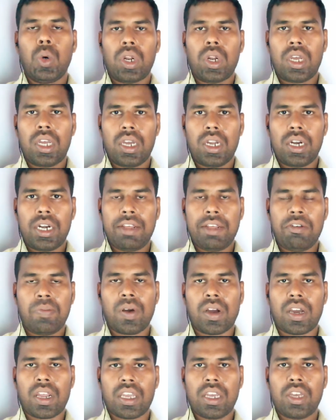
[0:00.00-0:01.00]
ஒரு
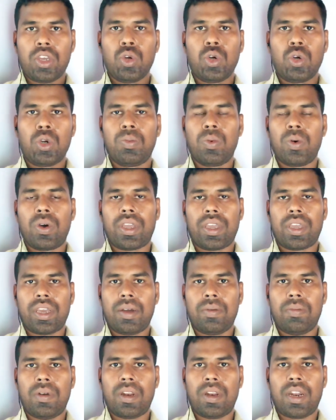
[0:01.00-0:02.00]
டிவி பார்க்குறீங்க யூடியூப்
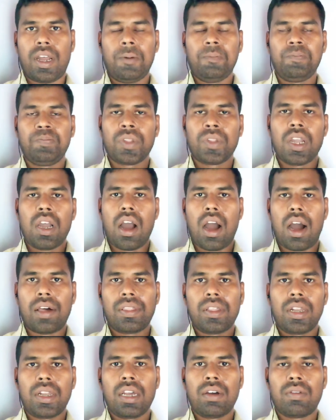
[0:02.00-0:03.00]
போகிறீங்க அப்படின்னா
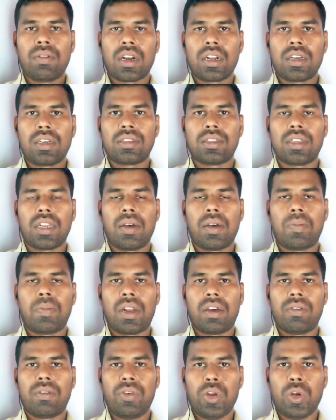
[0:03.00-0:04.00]
அதில் வர சில
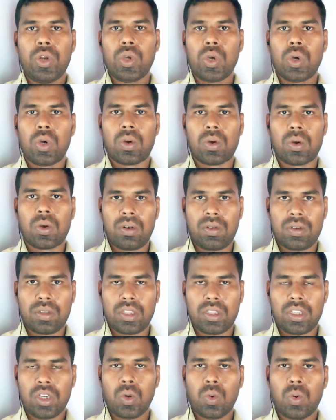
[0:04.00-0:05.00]
பல வீடியோக்கள்
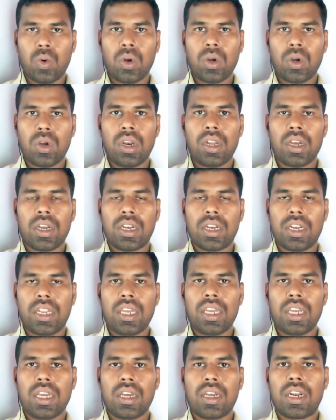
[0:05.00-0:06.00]
வந்து உங்களுக்கு
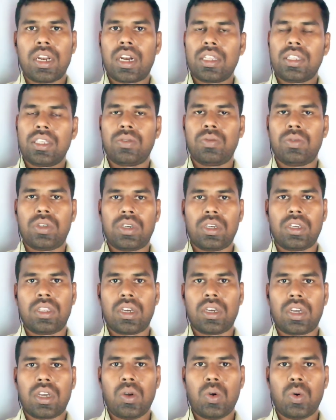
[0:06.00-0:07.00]
நீங்கள் நினச்ச
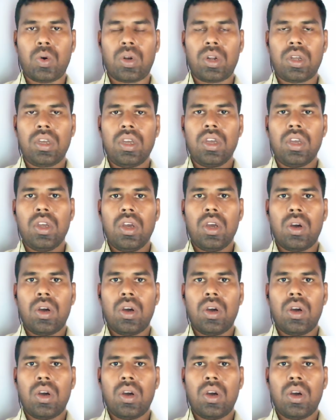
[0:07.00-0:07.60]
விஷயத்துக்கு ஒரு